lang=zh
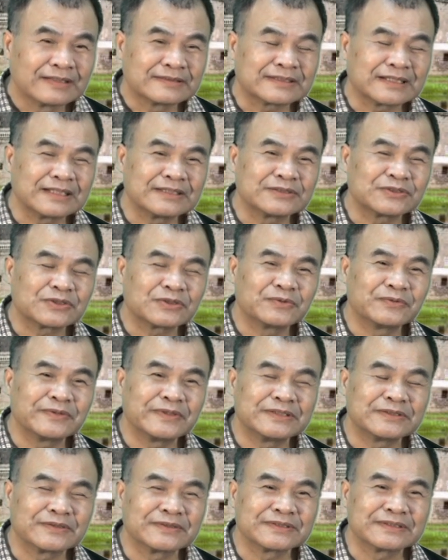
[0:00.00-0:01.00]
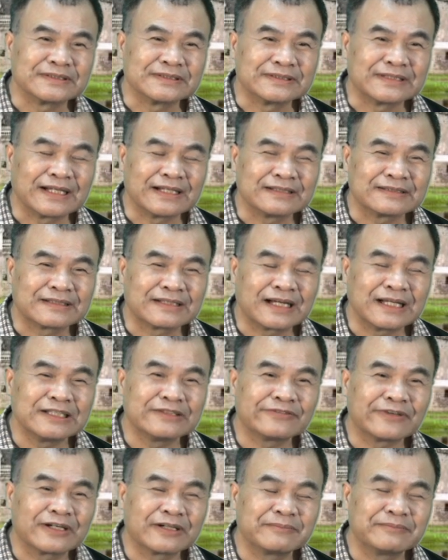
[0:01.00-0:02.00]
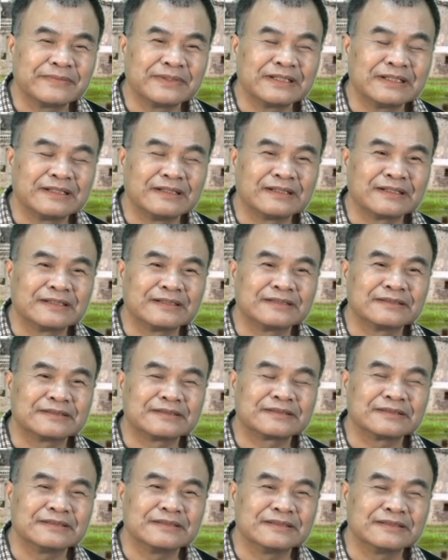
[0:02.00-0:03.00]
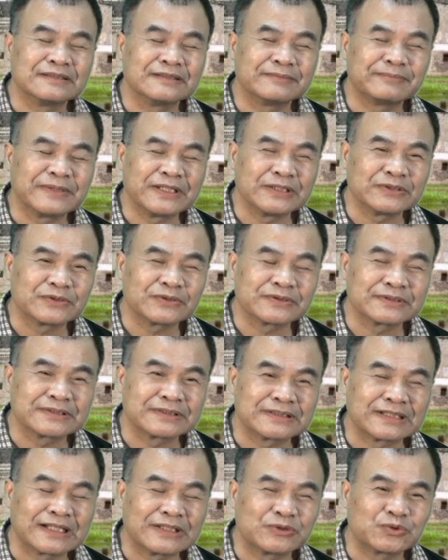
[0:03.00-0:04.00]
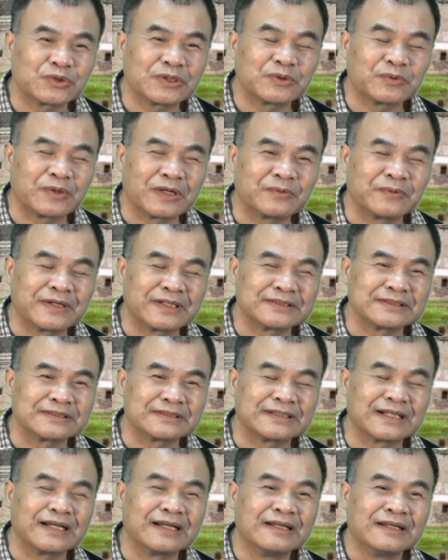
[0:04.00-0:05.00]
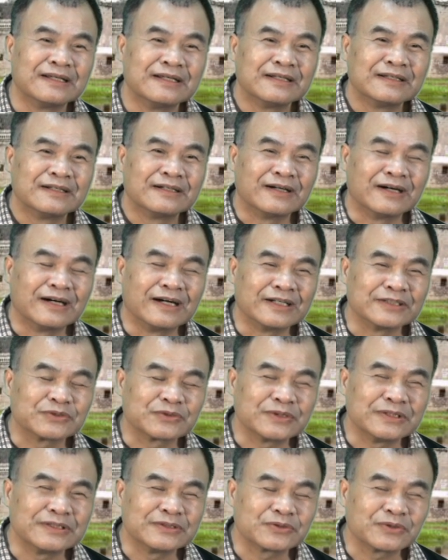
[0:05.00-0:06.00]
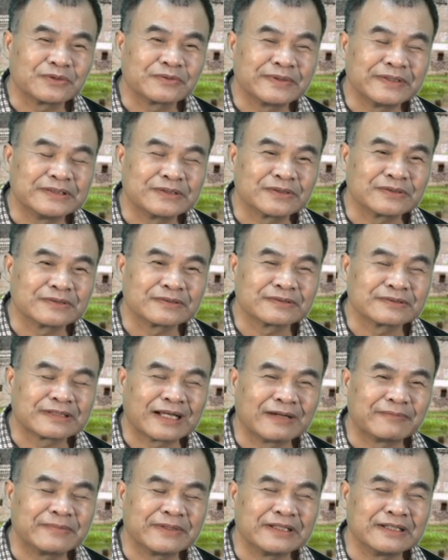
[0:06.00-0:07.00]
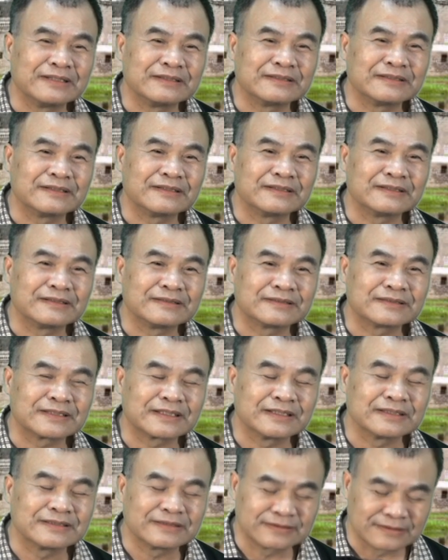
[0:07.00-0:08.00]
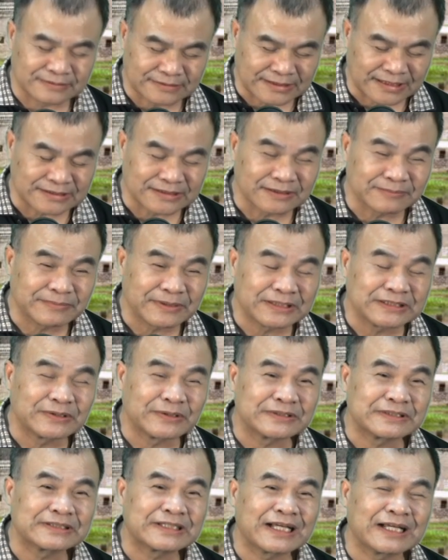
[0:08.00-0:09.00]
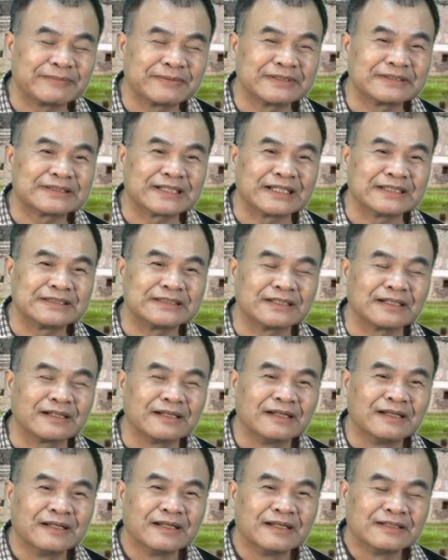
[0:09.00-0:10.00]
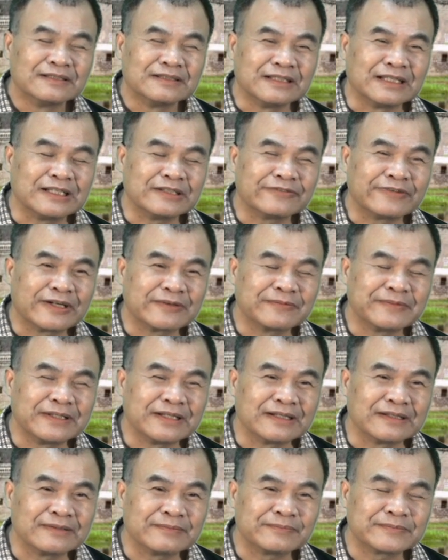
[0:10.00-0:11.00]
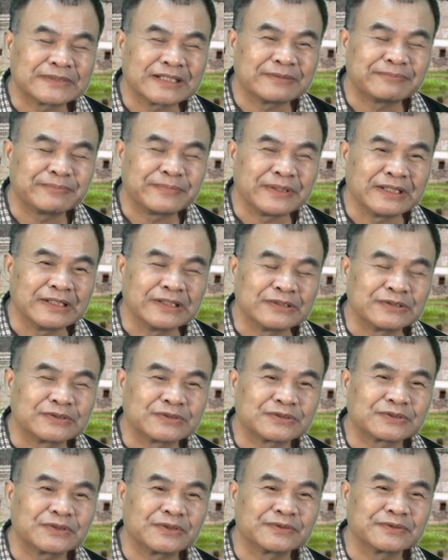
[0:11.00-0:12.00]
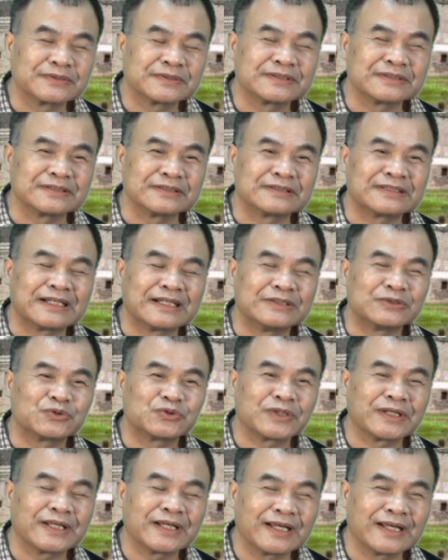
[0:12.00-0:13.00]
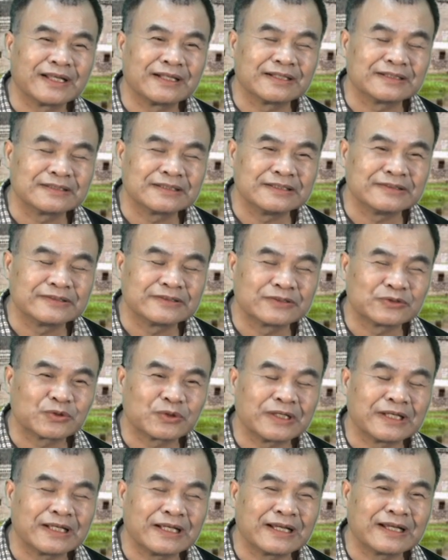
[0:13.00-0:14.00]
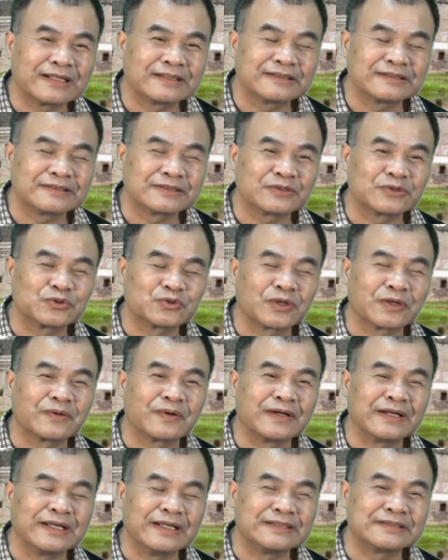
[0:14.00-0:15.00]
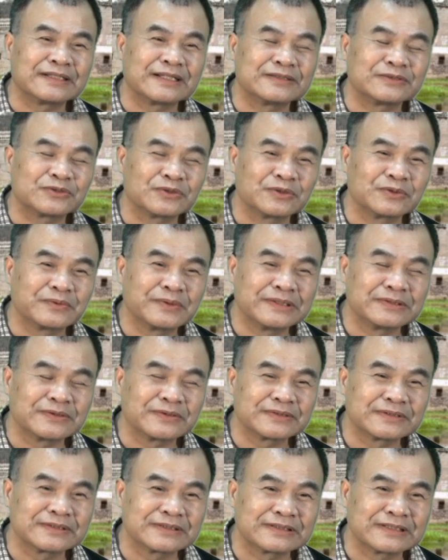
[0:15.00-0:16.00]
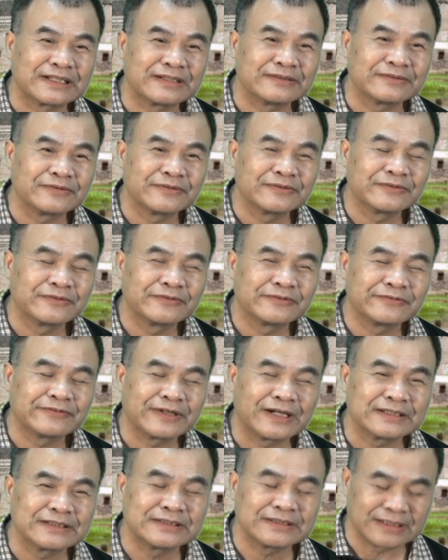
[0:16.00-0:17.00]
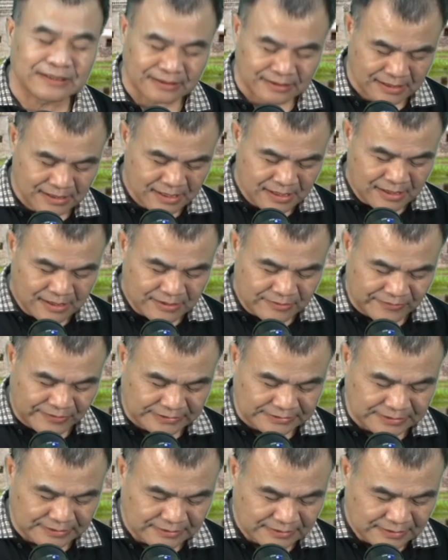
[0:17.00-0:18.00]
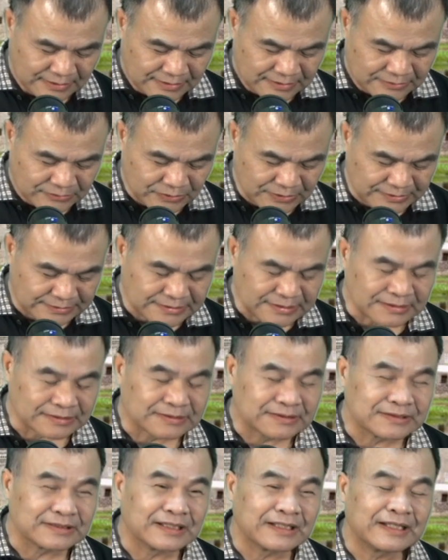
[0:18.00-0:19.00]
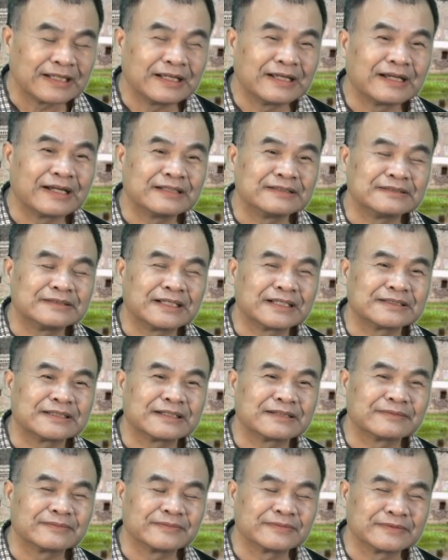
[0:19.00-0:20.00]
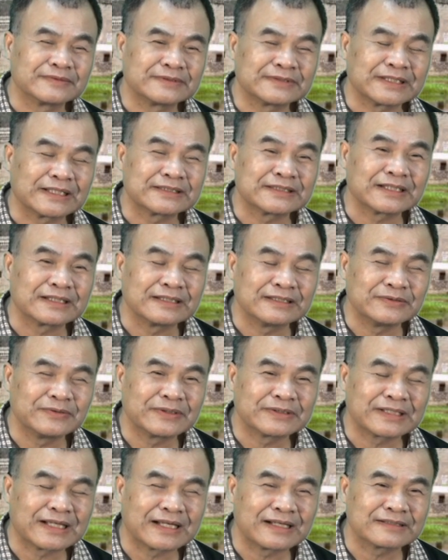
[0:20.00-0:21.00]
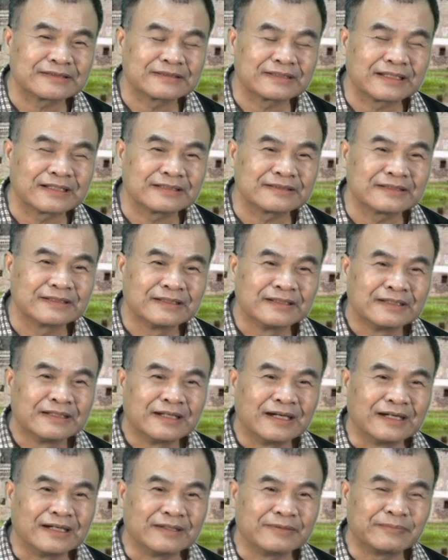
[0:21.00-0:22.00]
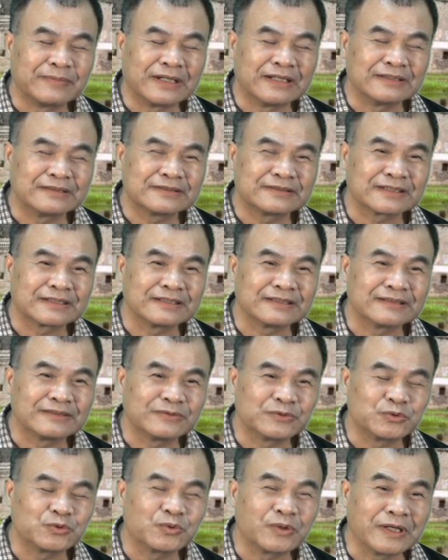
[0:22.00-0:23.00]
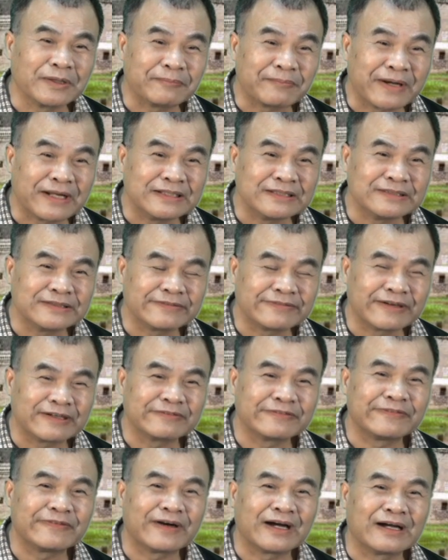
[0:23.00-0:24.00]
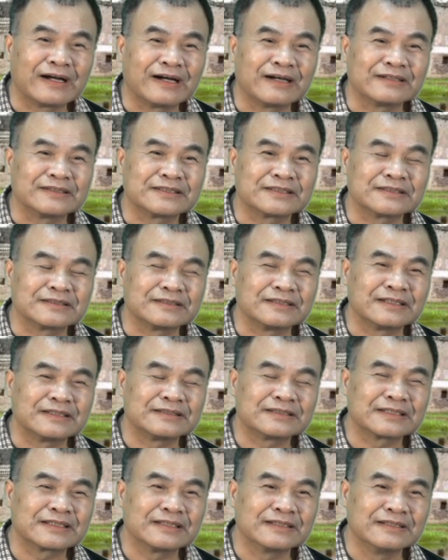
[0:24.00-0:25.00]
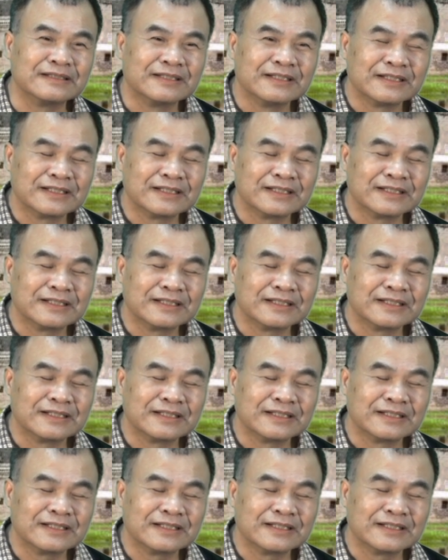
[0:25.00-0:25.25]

在宋徽宗时代，他一方面呢是北宋时代最繁华时代啊，所以宋徽宗他被呃这个蔡京被称的是太平宰相。另一方面呢，在北宋时代最黑暗的地最黑暗的这种状况，也在宋徽宗时代。发现发生，所以政治的黑暗加上加上呢，因为他在呃搬这个五鬼搬运的方法啊，使得这个